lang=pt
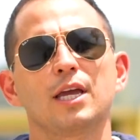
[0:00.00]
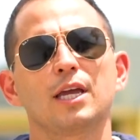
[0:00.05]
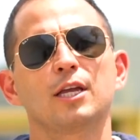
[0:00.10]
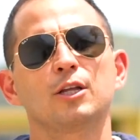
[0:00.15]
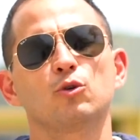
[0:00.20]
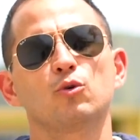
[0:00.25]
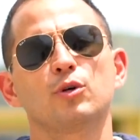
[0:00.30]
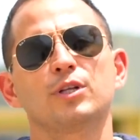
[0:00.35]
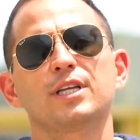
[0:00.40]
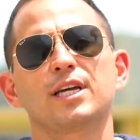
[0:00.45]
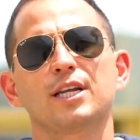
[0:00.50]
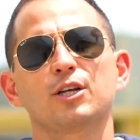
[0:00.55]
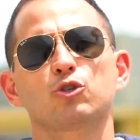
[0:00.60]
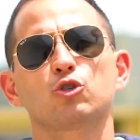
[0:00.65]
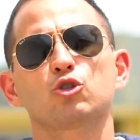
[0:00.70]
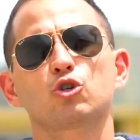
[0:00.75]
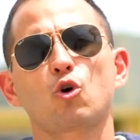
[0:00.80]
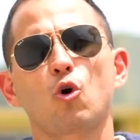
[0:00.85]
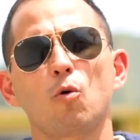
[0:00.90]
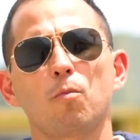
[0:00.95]
E no
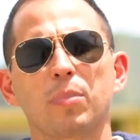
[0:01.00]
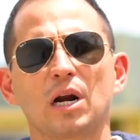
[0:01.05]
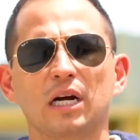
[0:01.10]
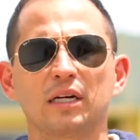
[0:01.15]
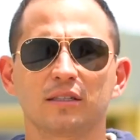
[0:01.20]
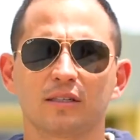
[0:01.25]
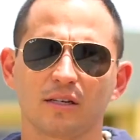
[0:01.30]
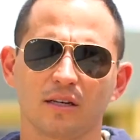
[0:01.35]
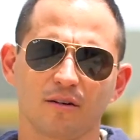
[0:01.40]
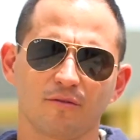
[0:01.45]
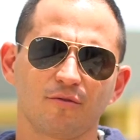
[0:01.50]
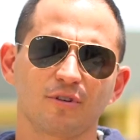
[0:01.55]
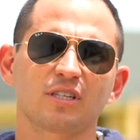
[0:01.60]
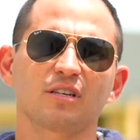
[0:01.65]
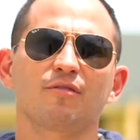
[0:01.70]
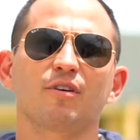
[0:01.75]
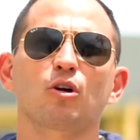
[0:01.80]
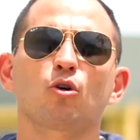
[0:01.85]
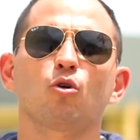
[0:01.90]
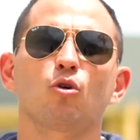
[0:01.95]
endereço de cobrança,
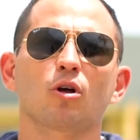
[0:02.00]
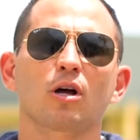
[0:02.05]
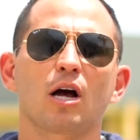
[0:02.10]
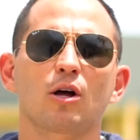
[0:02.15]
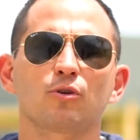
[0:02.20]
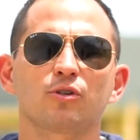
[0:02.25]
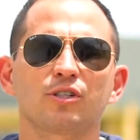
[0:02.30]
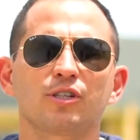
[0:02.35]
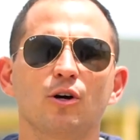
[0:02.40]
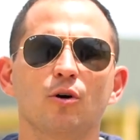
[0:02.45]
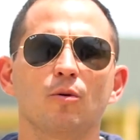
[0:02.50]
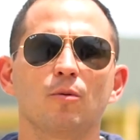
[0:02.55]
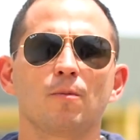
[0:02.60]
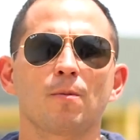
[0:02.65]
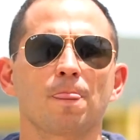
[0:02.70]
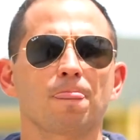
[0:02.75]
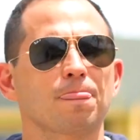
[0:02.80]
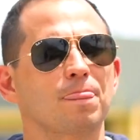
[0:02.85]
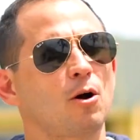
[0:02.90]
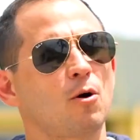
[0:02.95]
você vai colocar o seu.
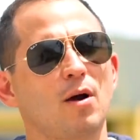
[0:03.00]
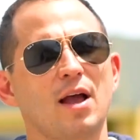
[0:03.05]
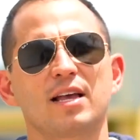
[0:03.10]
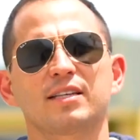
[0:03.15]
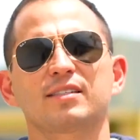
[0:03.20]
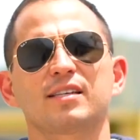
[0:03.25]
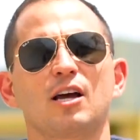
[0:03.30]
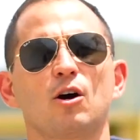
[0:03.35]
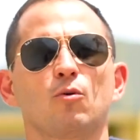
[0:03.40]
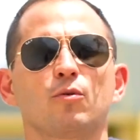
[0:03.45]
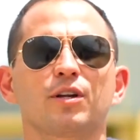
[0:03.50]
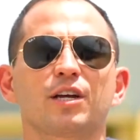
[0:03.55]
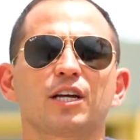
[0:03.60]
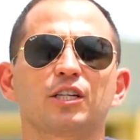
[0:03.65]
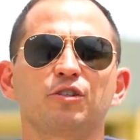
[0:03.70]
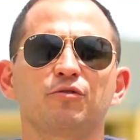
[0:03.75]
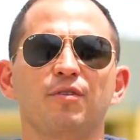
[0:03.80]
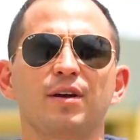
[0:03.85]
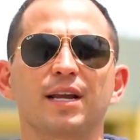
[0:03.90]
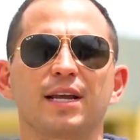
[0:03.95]
Então essa é a
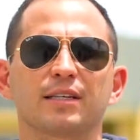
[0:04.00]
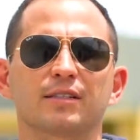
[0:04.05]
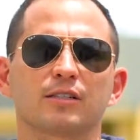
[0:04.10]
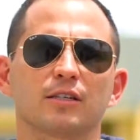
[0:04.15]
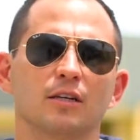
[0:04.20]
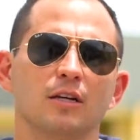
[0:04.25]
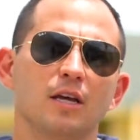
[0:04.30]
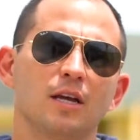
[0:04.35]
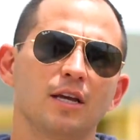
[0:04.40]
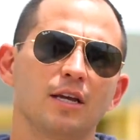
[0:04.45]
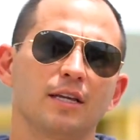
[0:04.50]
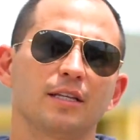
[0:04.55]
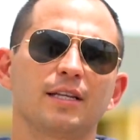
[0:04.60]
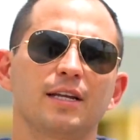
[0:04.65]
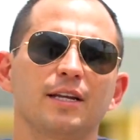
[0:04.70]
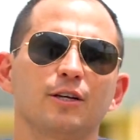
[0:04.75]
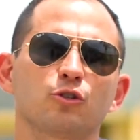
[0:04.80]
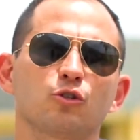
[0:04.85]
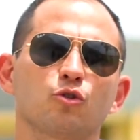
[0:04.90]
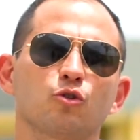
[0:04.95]
única diferença.
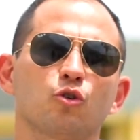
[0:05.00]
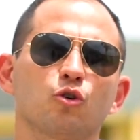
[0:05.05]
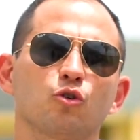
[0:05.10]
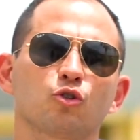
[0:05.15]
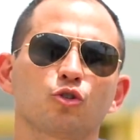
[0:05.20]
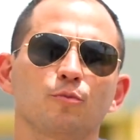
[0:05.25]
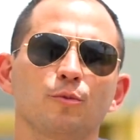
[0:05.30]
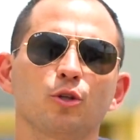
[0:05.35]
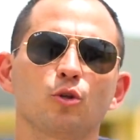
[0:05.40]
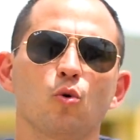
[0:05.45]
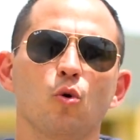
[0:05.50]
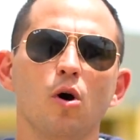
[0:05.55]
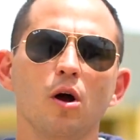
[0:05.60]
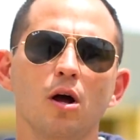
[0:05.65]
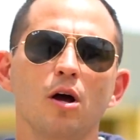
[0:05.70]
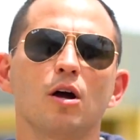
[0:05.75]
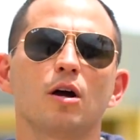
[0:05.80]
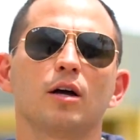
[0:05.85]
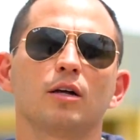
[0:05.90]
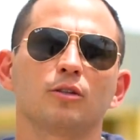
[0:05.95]
Endereço do consumidor
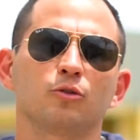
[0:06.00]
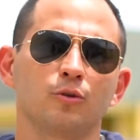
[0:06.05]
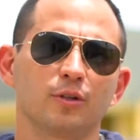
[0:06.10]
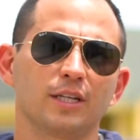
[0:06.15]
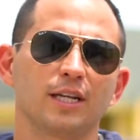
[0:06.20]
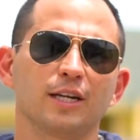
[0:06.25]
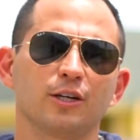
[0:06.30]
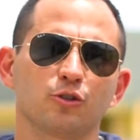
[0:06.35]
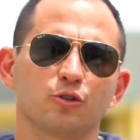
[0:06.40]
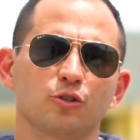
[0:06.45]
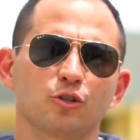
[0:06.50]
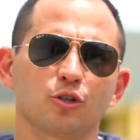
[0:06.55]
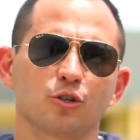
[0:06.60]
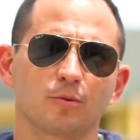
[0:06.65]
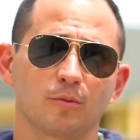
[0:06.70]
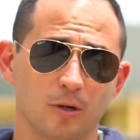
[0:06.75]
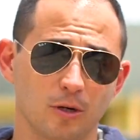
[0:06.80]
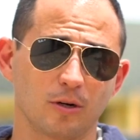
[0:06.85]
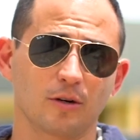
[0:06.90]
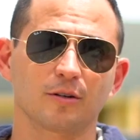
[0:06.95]
no endereço de
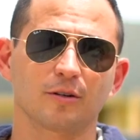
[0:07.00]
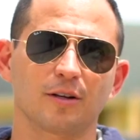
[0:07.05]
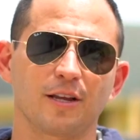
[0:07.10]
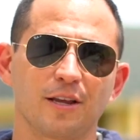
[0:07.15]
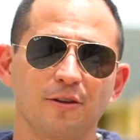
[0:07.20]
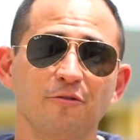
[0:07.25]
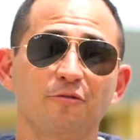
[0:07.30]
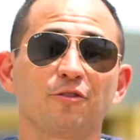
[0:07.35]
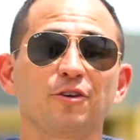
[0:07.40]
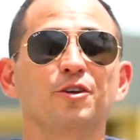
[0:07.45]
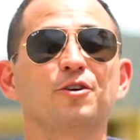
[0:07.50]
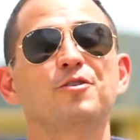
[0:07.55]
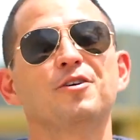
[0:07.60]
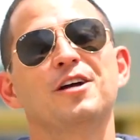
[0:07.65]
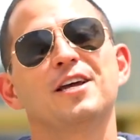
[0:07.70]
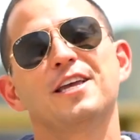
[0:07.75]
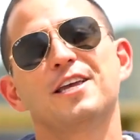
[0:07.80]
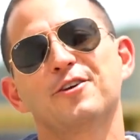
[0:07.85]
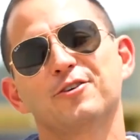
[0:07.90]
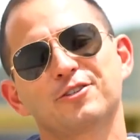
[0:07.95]
envio
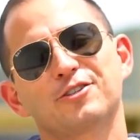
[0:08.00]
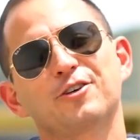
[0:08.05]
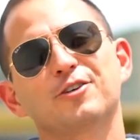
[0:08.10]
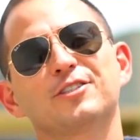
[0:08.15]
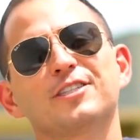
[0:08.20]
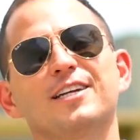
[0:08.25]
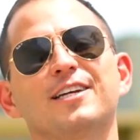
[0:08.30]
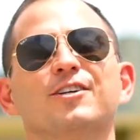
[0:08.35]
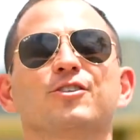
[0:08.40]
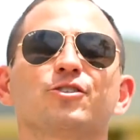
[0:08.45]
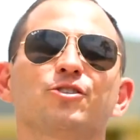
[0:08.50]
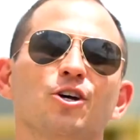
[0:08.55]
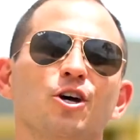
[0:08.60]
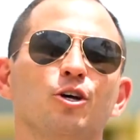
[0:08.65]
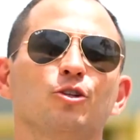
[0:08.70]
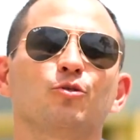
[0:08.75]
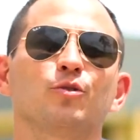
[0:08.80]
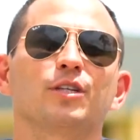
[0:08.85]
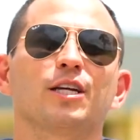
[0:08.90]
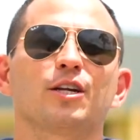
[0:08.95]
e o seu endereço
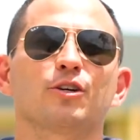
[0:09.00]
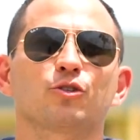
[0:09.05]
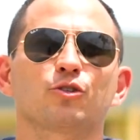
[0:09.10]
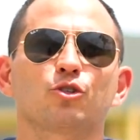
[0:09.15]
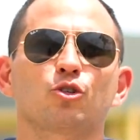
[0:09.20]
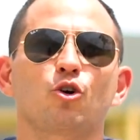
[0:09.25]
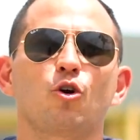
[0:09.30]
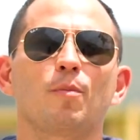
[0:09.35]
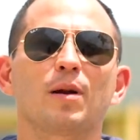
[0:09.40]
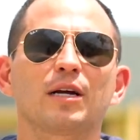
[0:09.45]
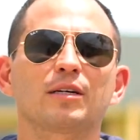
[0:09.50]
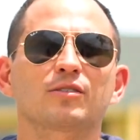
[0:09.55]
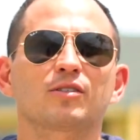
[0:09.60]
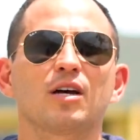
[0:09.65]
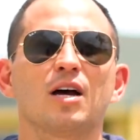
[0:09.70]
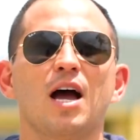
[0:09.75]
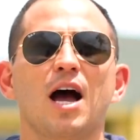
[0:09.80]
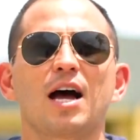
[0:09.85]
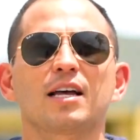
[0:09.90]
no endereço de cobrança.